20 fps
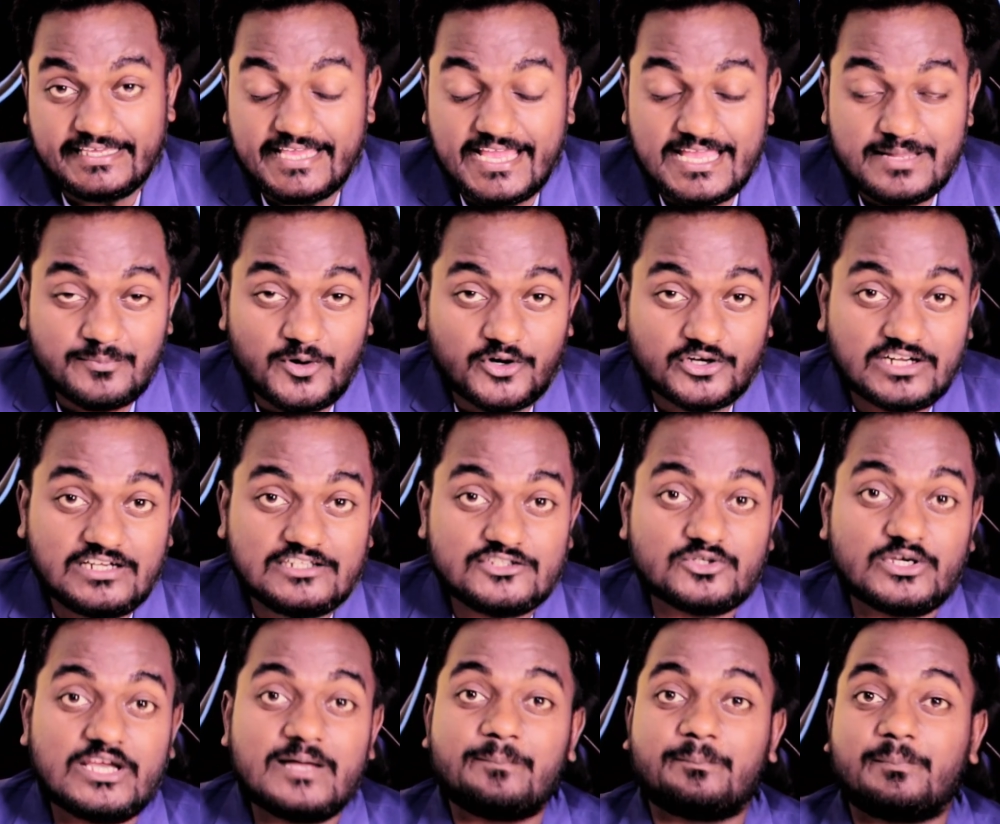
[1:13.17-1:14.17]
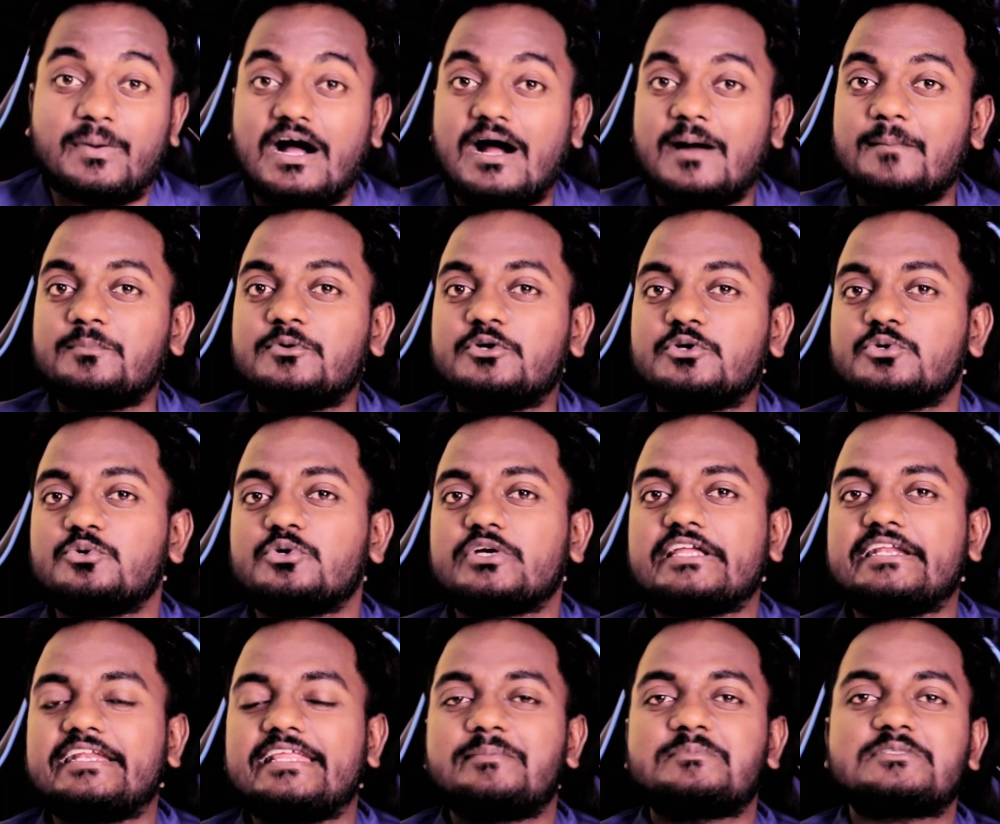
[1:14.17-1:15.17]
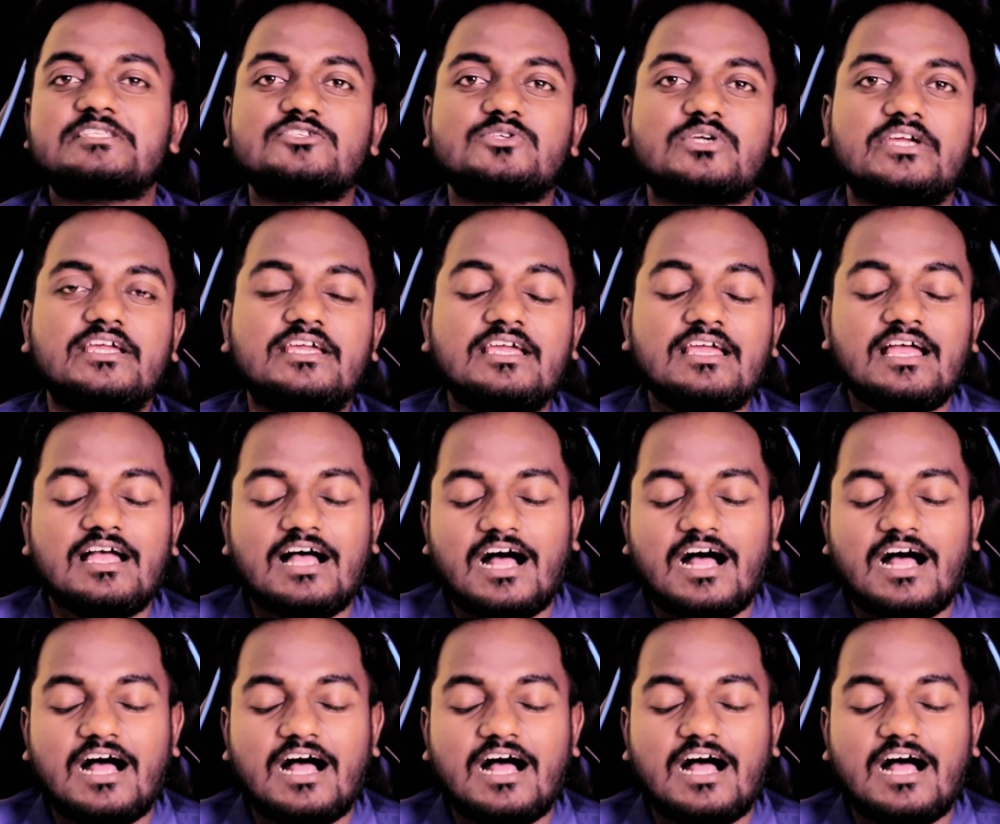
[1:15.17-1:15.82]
ए मॉडल जो है पाम टू के नेम से जो है